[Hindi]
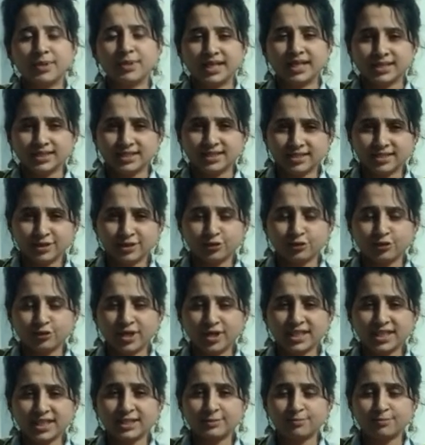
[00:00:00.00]
मेडिसिन जो
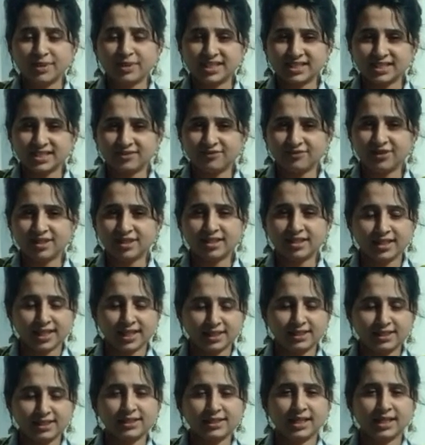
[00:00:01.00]
है स्पेसिफिक
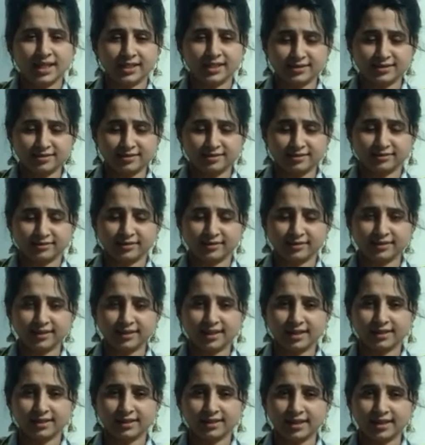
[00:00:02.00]
नहीं है सर दर्द
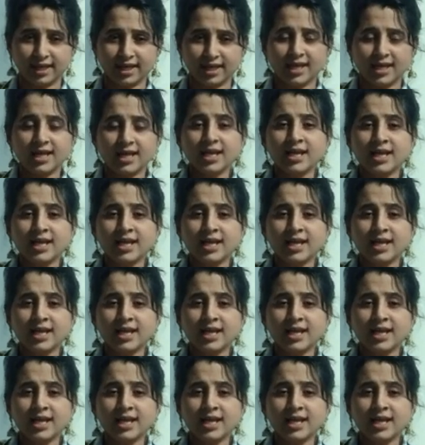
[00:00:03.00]
के लिए